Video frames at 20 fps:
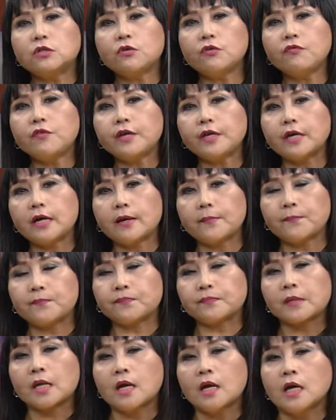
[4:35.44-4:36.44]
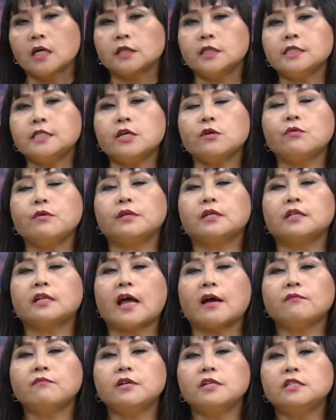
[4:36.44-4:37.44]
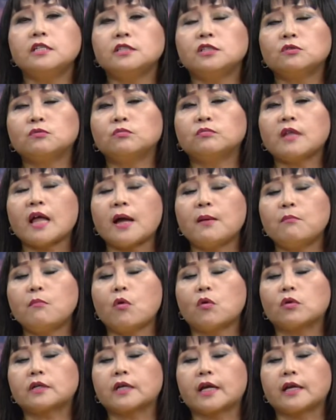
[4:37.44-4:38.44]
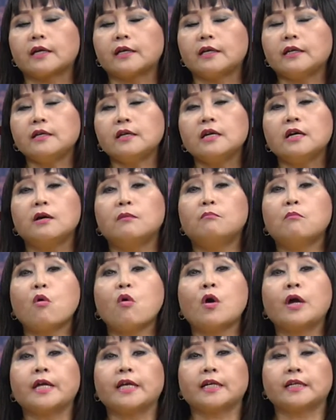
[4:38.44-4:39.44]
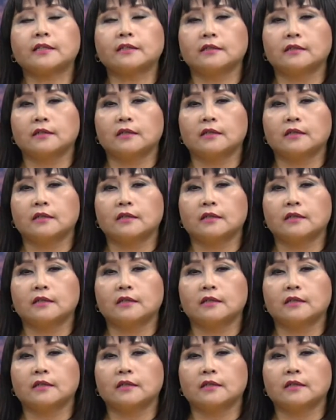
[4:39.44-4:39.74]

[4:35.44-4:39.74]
quý vị um, tiến sĩ nguyễn đình thắng vừa đưa cho chúng ta một cái mô hình